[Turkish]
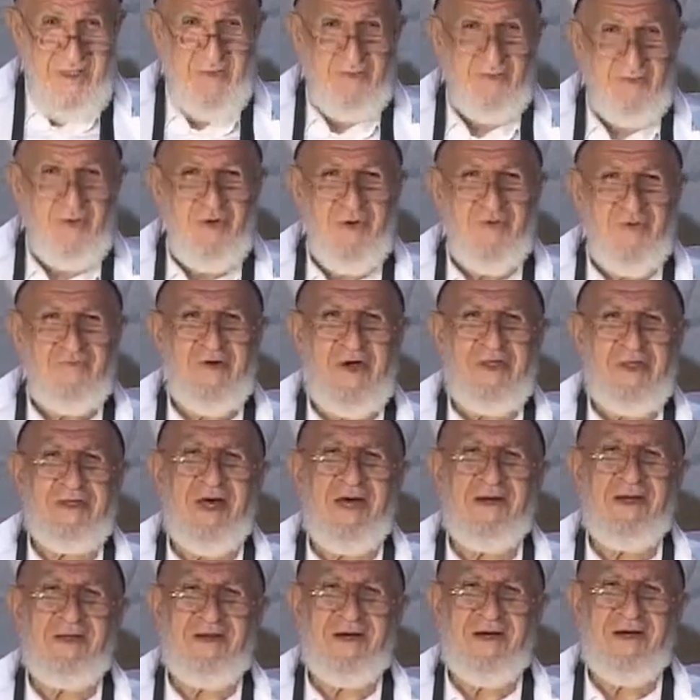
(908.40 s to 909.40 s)
rabbuke
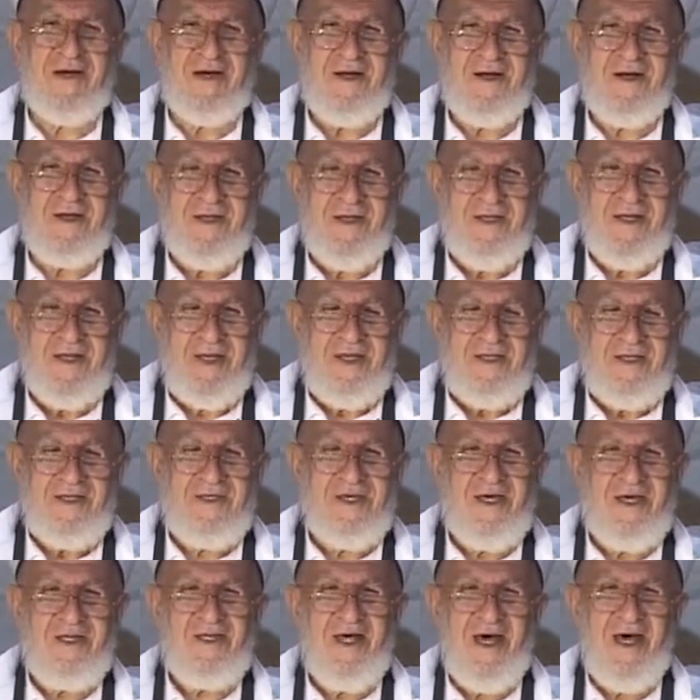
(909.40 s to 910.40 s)
fetarda.
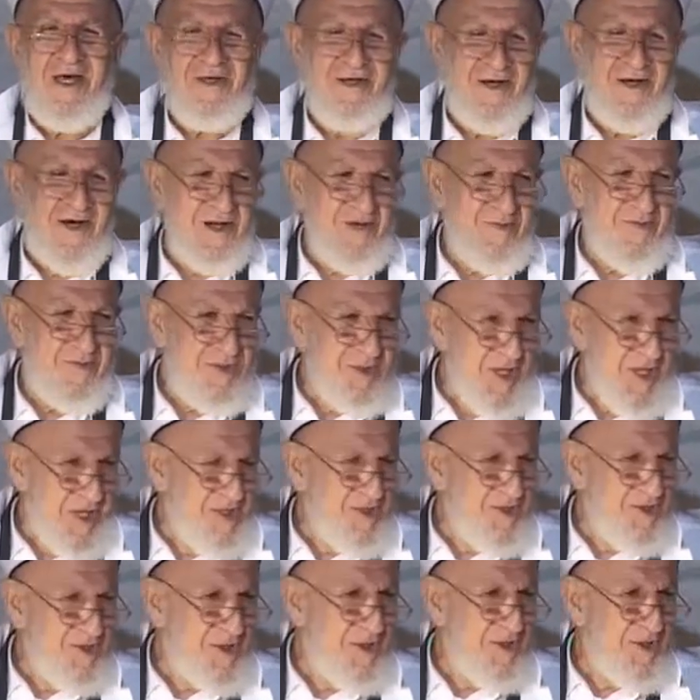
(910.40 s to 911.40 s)
Yeter ya Rabbi
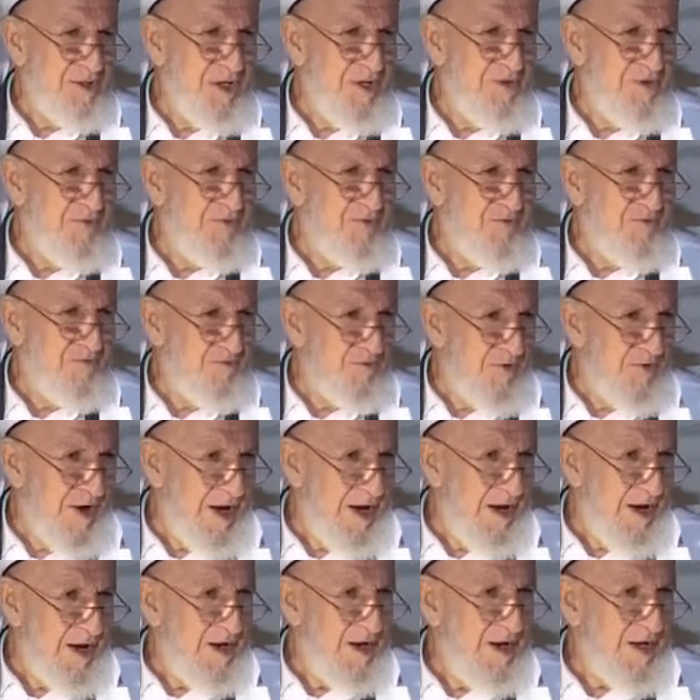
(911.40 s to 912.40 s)
deyince kadar
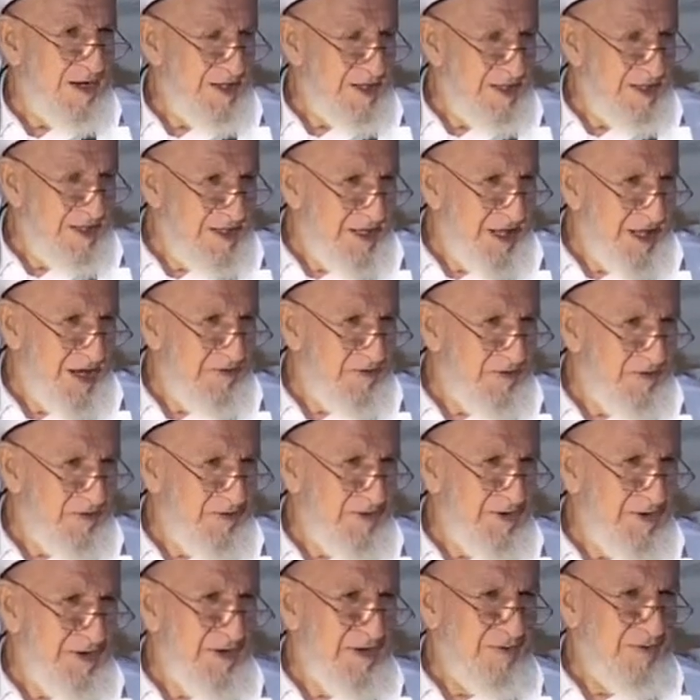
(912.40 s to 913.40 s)
ve lev
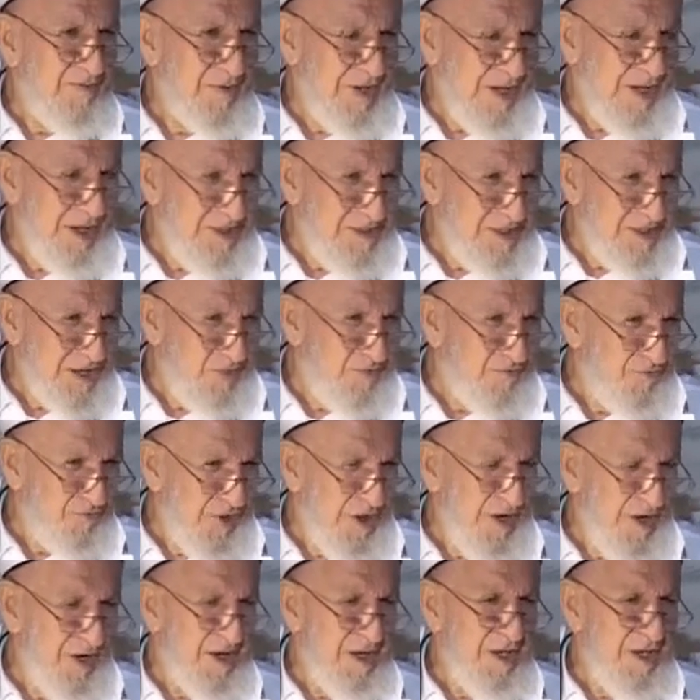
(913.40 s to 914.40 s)
ve
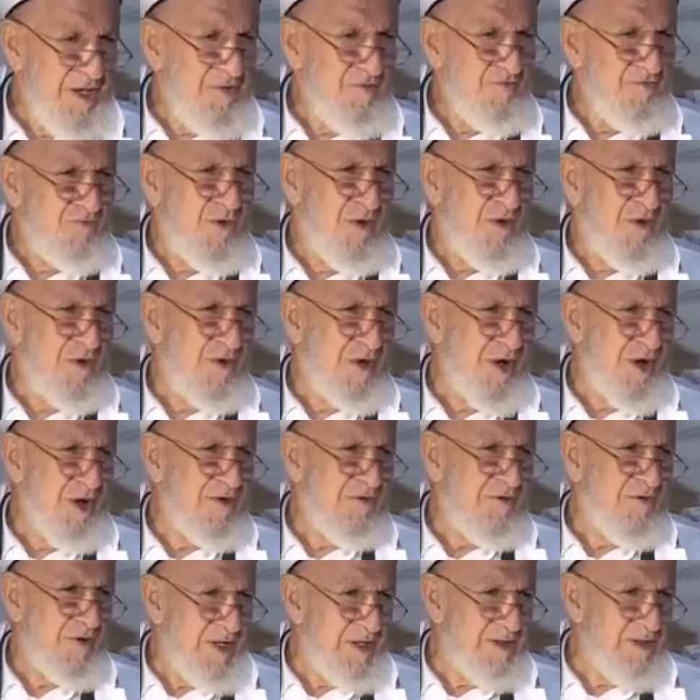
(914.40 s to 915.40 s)
sevfe
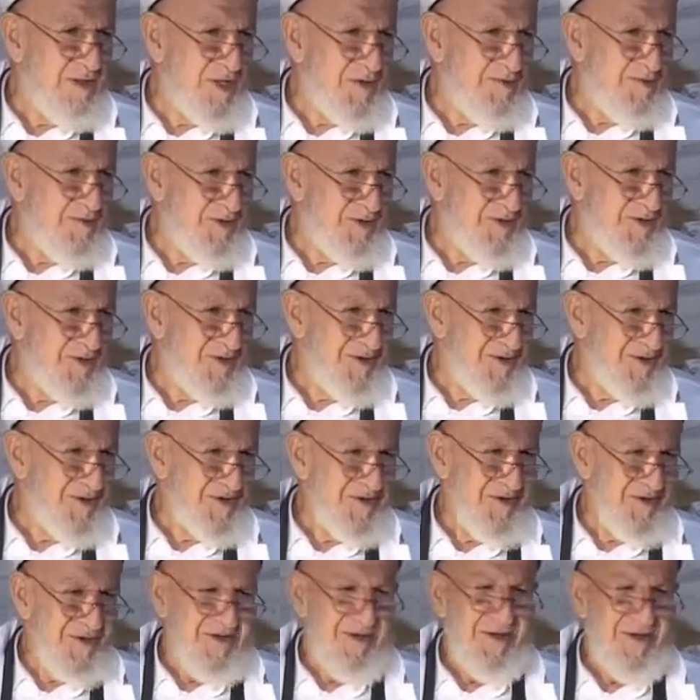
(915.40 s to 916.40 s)
vallahi vereceğim
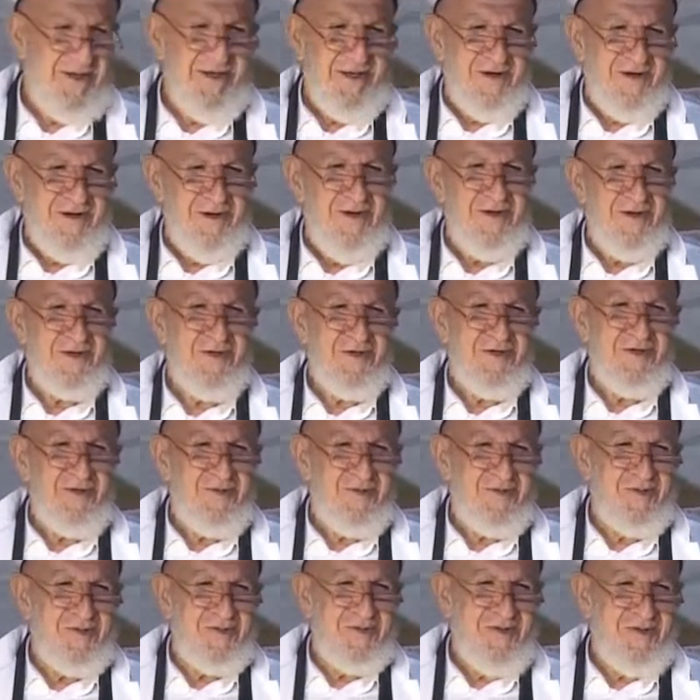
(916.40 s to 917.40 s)
diyor. Onun
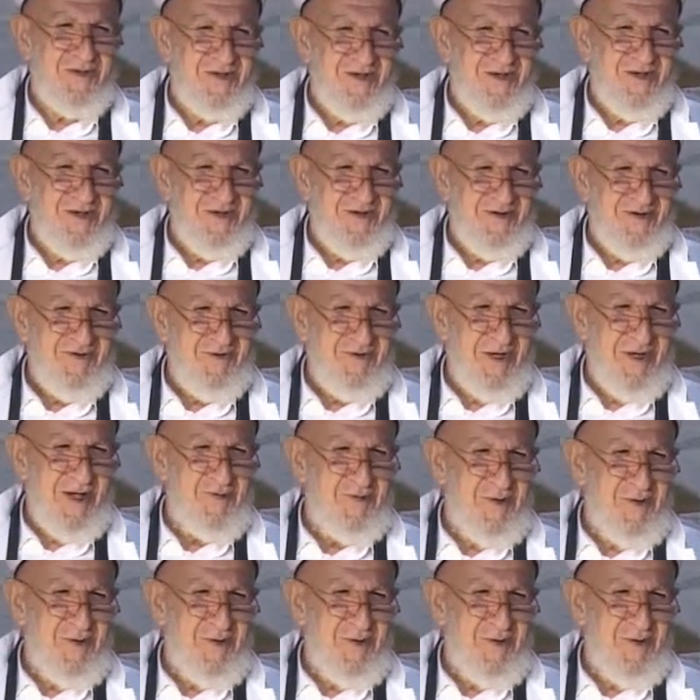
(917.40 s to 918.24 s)
için güzel